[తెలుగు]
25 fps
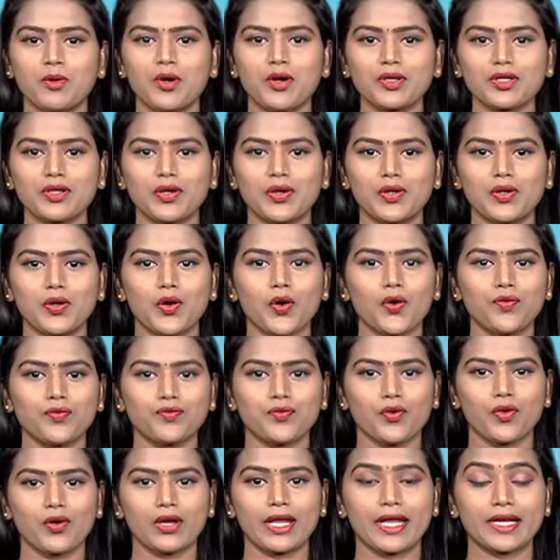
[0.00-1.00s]
టమాటోలో
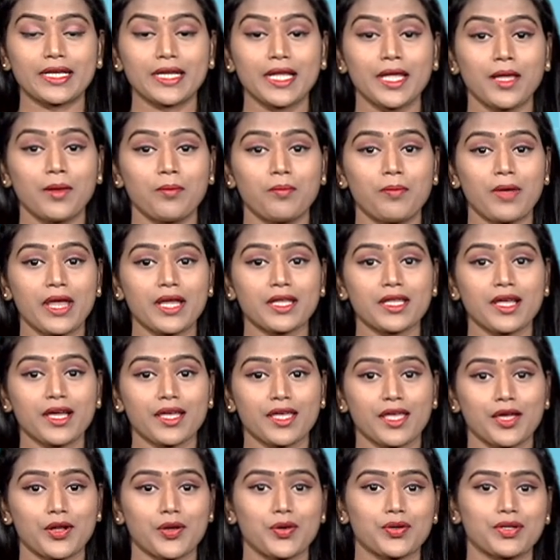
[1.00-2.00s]
ఫోలేట్
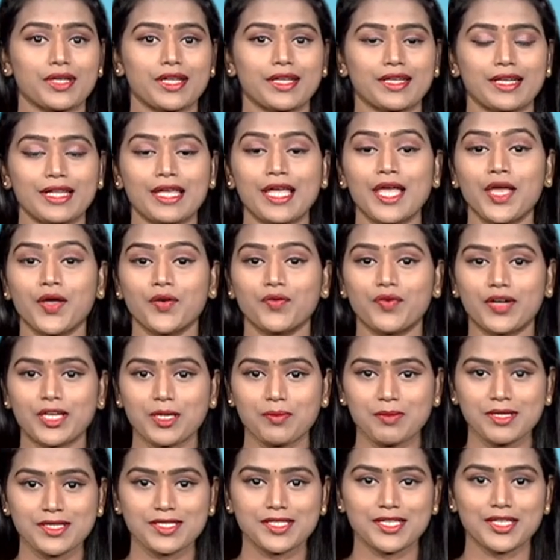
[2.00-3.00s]
బీటా కెరోటిన్
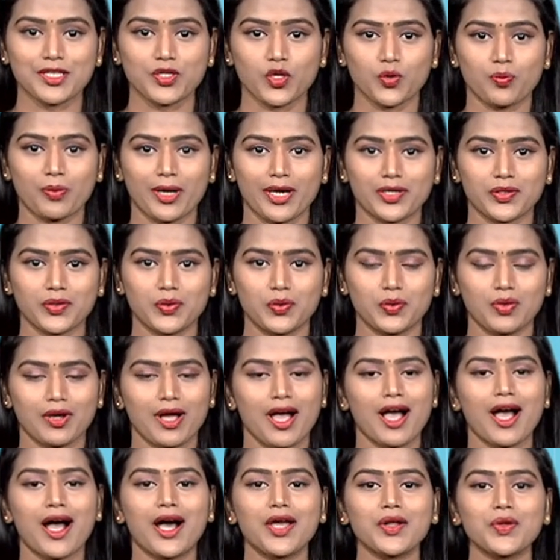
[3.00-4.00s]
విటమిన్ సితో పాటు
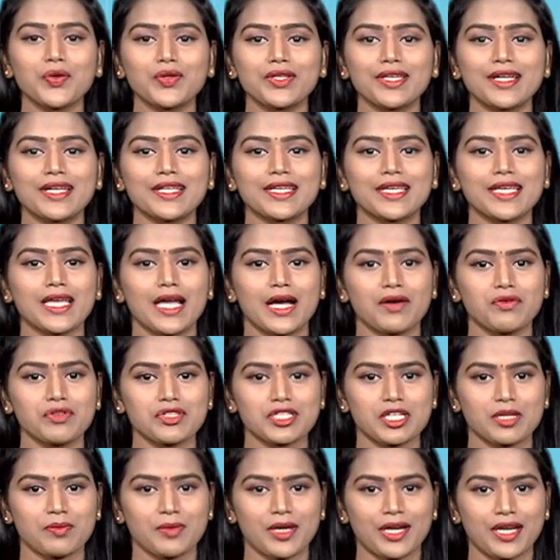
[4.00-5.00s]
ఆరోగ్యానికి
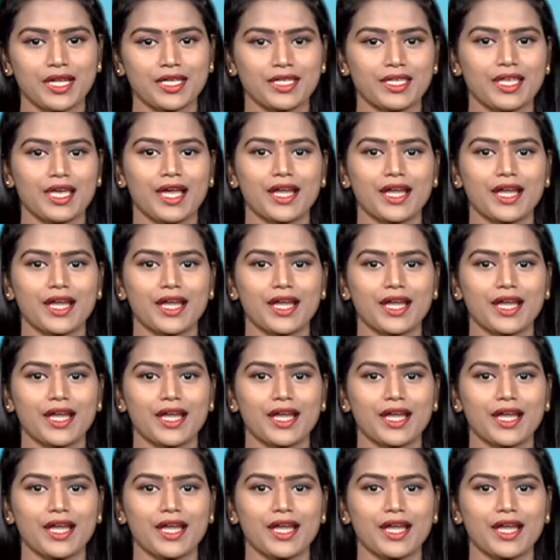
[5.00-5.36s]
అవసరమైన